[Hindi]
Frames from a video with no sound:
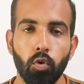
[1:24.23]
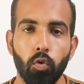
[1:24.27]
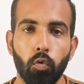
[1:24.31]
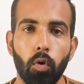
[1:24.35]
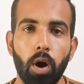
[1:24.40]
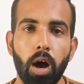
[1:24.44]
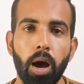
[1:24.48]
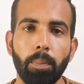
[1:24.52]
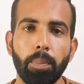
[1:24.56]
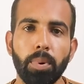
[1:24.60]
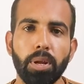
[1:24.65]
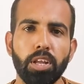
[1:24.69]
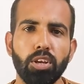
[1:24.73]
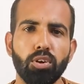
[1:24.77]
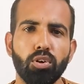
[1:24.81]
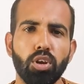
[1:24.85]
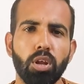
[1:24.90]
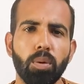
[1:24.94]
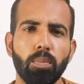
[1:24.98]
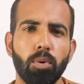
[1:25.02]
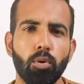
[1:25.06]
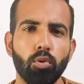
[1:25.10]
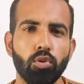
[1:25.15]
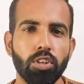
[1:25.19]
वहाँ पर
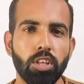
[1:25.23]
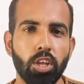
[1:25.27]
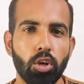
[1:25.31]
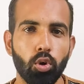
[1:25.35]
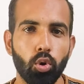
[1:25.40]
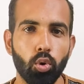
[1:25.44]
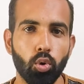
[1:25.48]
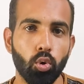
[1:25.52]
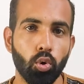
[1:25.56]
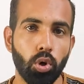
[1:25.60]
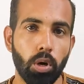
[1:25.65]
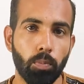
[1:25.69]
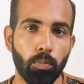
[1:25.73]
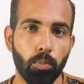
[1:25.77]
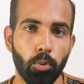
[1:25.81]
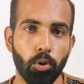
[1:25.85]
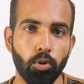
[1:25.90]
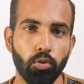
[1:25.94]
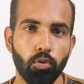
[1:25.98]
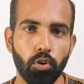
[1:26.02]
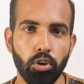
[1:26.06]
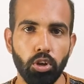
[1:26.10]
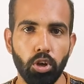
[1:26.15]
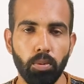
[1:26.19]
इन्होंने बहुत से लोगों का
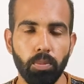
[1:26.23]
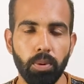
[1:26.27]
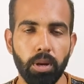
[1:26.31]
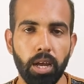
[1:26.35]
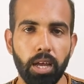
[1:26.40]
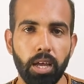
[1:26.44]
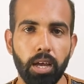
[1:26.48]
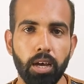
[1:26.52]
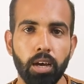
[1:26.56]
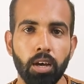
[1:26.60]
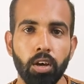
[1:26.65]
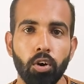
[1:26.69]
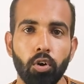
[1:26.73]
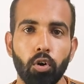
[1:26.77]
पोर्टफोलियो बनाया